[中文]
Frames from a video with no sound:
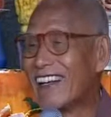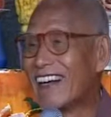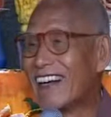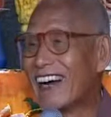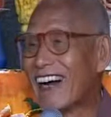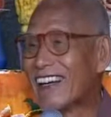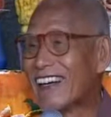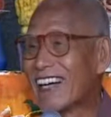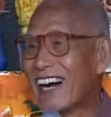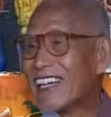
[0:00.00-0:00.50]
你
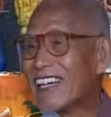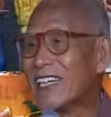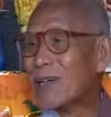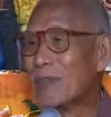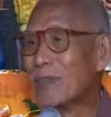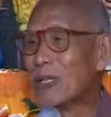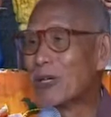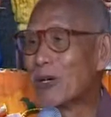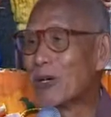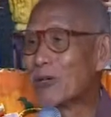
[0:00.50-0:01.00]
看他
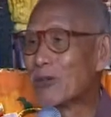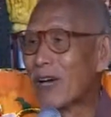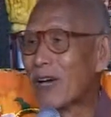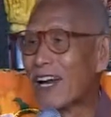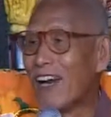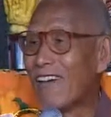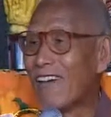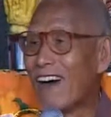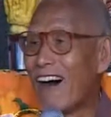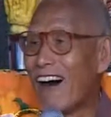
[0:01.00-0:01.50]
一百多
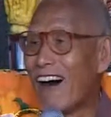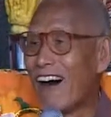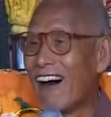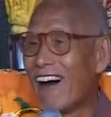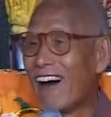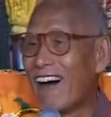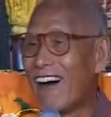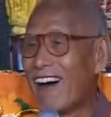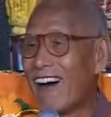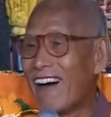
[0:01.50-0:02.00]
岁了
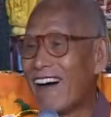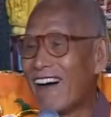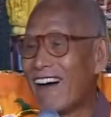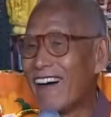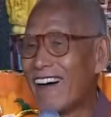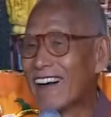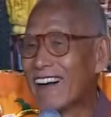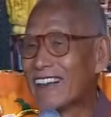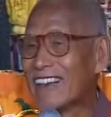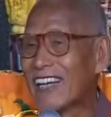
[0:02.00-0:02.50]
吧，
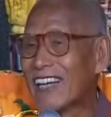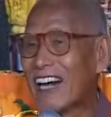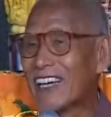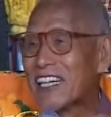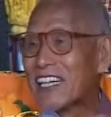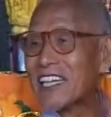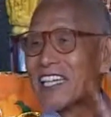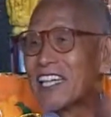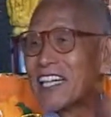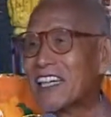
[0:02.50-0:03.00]

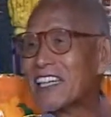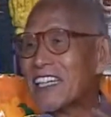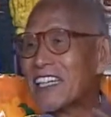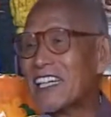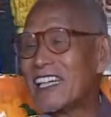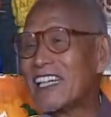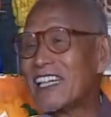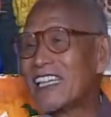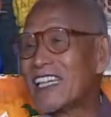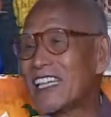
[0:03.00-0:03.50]
他这个身
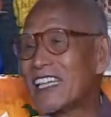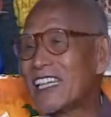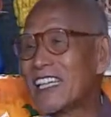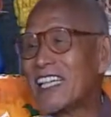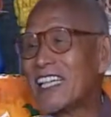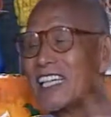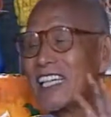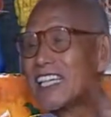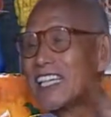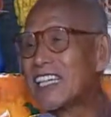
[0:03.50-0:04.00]
体
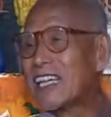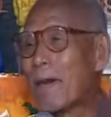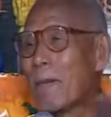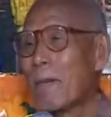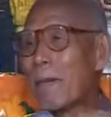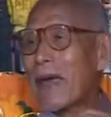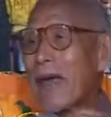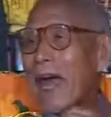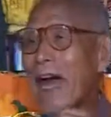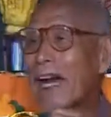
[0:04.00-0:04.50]
体质已经
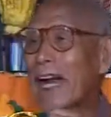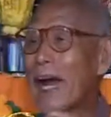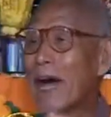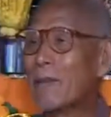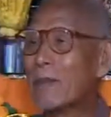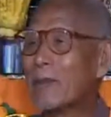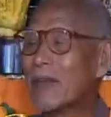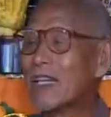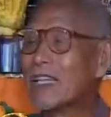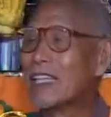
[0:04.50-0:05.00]
变了，
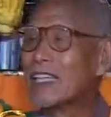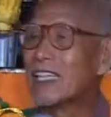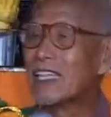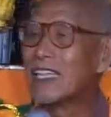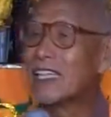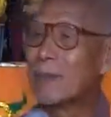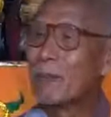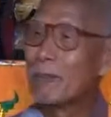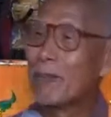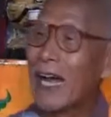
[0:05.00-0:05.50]
体
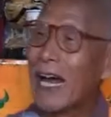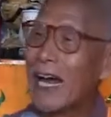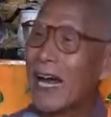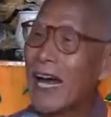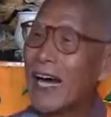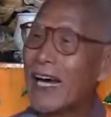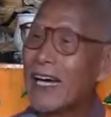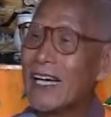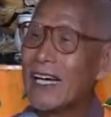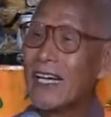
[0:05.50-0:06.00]
质变
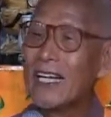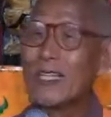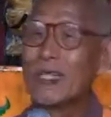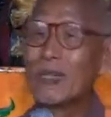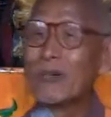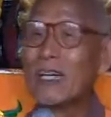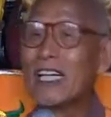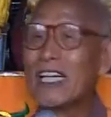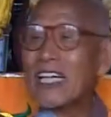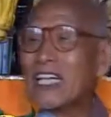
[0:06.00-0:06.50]
了。
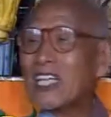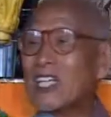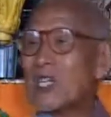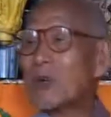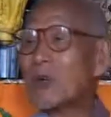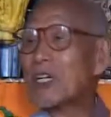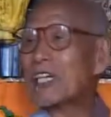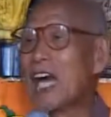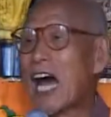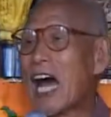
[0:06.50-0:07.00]
所以这个
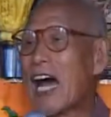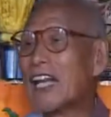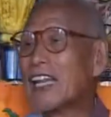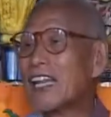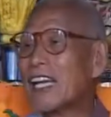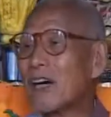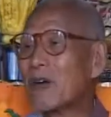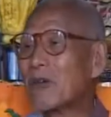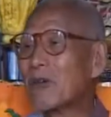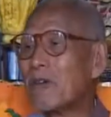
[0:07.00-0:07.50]
修禅
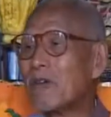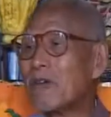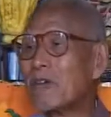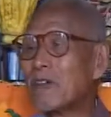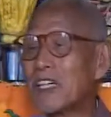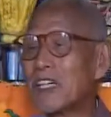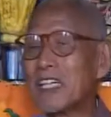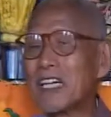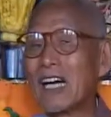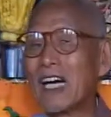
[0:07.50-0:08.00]
定功
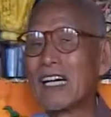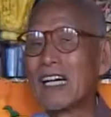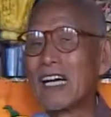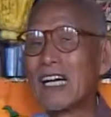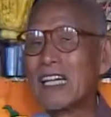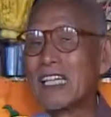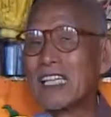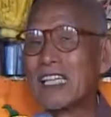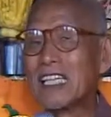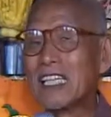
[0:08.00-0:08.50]
夫的人
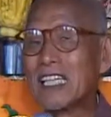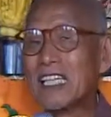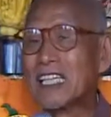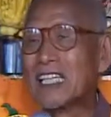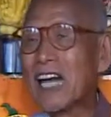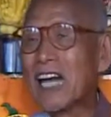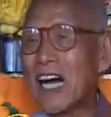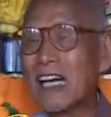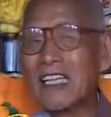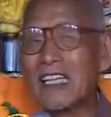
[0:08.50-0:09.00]
了，
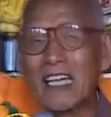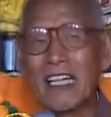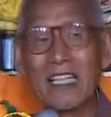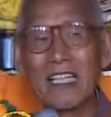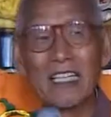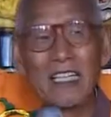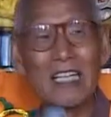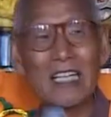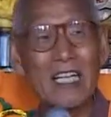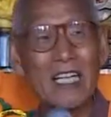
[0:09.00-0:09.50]
思想凝
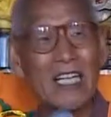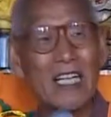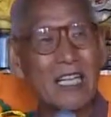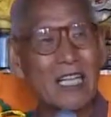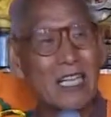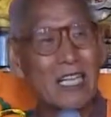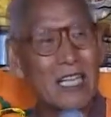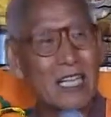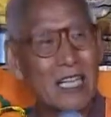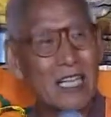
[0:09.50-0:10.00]
结，
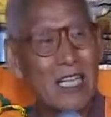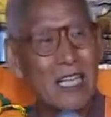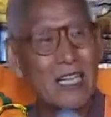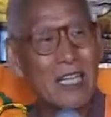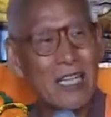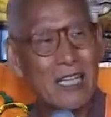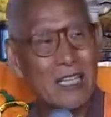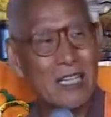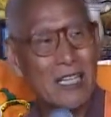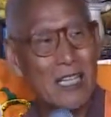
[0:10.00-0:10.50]

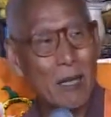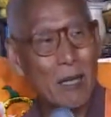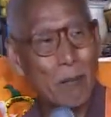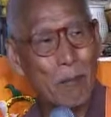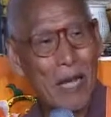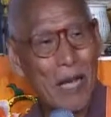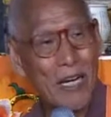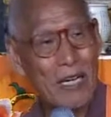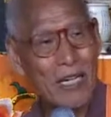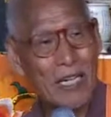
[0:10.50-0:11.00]
身体
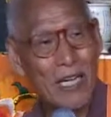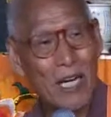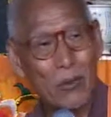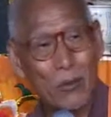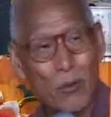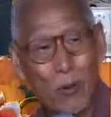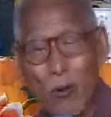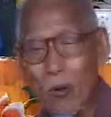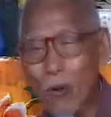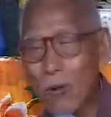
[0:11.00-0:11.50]
变成一
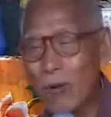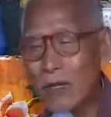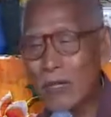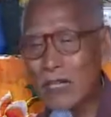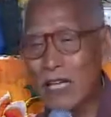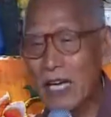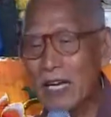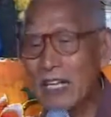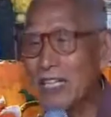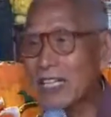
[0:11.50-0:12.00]
蛹
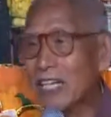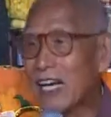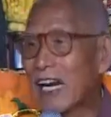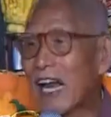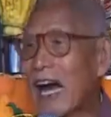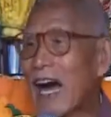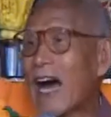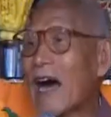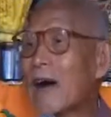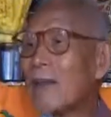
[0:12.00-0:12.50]
凝
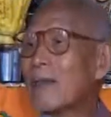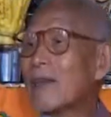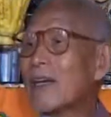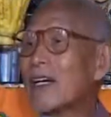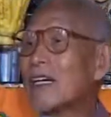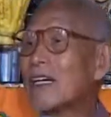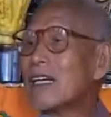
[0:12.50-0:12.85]
结了，